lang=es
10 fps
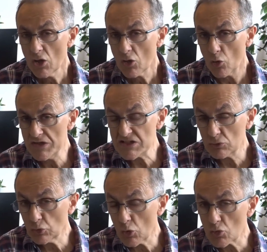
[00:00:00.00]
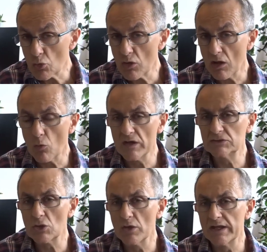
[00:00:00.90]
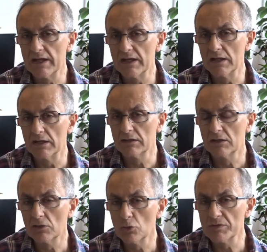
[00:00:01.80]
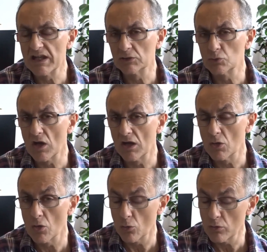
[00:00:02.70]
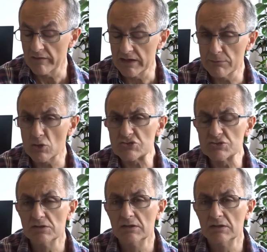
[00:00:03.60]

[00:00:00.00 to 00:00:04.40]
Con este autor, un encuentro en el Club de Lectura Locura de Libros.